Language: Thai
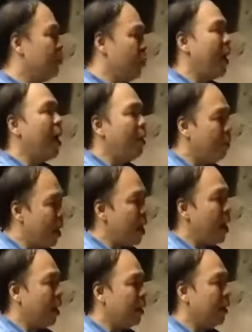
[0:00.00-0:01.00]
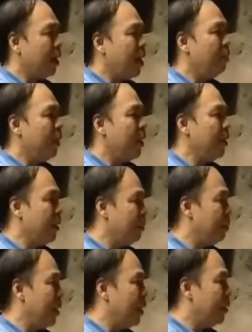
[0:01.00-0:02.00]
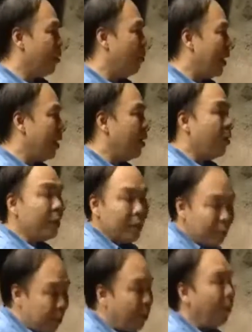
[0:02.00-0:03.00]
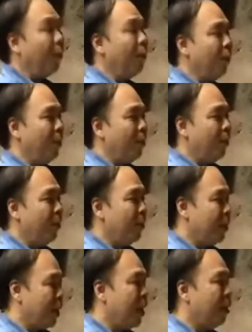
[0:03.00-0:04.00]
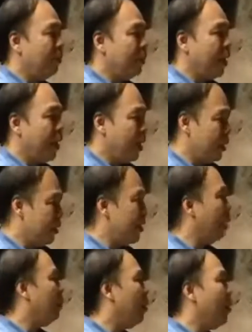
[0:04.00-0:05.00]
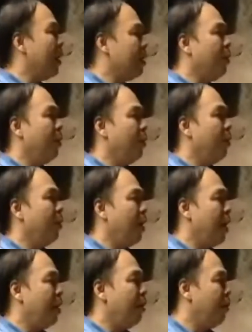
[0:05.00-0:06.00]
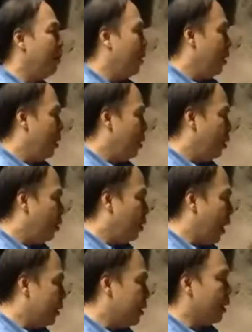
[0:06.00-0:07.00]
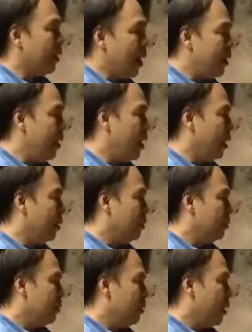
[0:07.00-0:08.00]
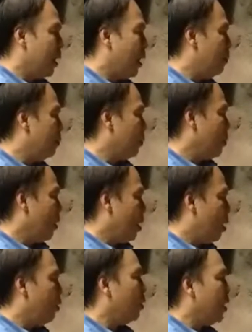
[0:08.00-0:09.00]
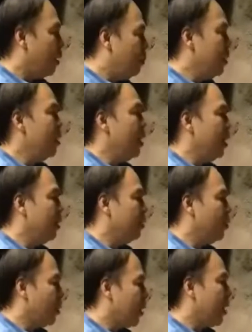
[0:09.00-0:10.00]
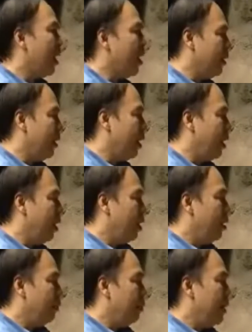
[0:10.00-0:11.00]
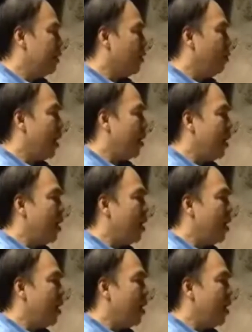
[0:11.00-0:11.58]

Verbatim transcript: งมีความสวยงามมากนะครับนั่นคือปี 2536ค่ะนะครับถ้าจากประวัติของของเขา แล้วก็หลังจากนั้นเนี่ยนะครับเขาก็ทำเรื่องจนกระทั่งเนี่ยปี